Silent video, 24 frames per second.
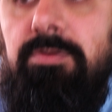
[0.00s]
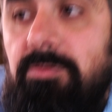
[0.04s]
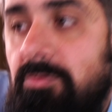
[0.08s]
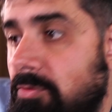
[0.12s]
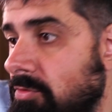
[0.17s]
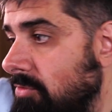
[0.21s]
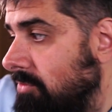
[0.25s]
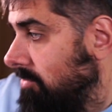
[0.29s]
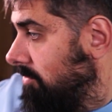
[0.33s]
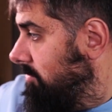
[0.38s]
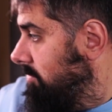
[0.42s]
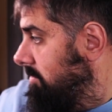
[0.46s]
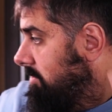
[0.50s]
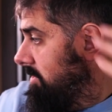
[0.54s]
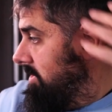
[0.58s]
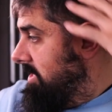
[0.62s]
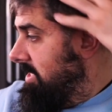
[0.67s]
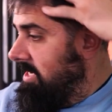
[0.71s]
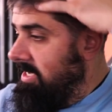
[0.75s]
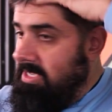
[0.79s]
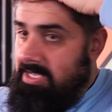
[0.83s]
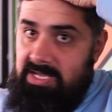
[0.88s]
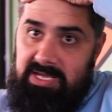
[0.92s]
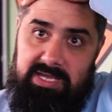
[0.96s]
Ну,
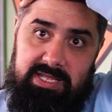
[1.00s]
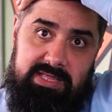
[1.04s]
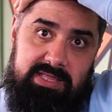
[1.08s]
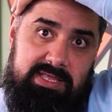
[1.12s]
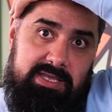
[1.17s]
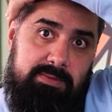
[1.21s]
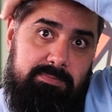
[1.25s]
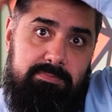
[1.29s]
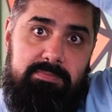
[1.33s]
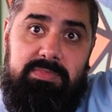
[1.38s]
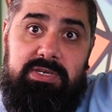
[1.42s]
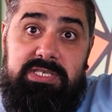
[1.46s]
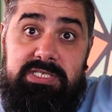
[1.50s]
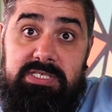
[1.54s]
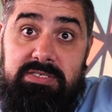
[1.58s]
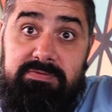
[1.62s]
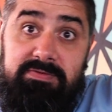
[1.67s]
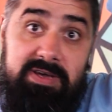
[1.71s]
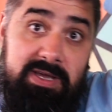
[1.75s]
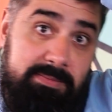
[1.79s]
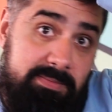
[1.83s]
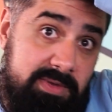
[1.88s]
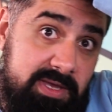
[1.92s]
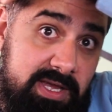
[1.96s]
на этом мы с
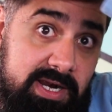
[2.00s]
вами